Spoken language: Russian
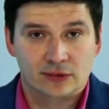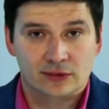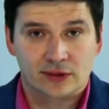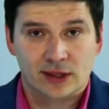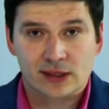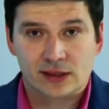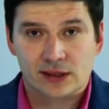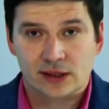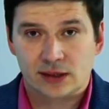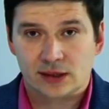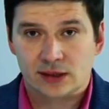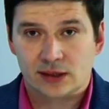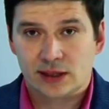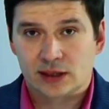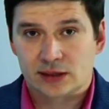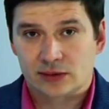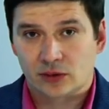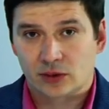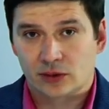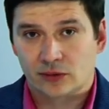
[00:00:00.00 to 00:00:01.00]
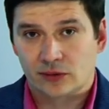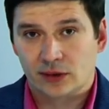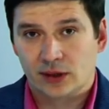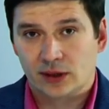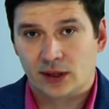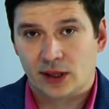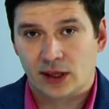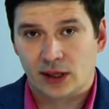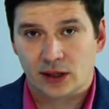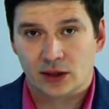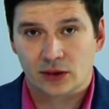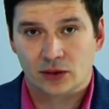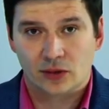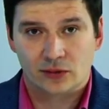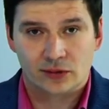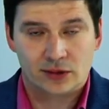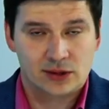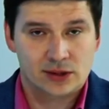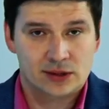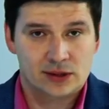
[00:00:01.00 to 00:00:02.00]
В России действует внедрение
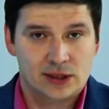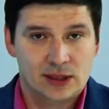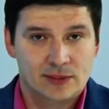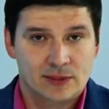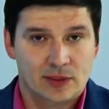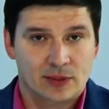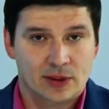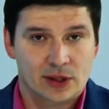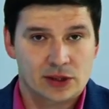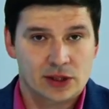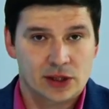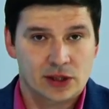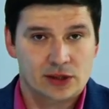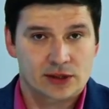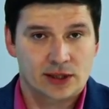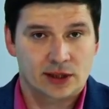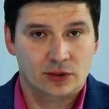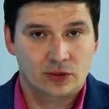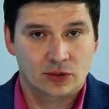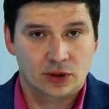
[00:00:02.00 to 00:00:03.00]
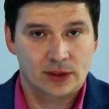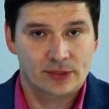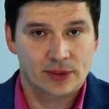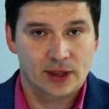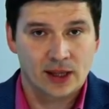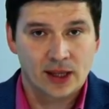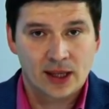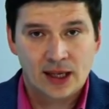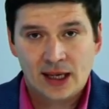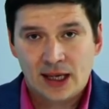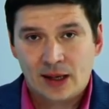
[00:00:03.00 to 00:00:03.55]
новой системы обращения с отходами.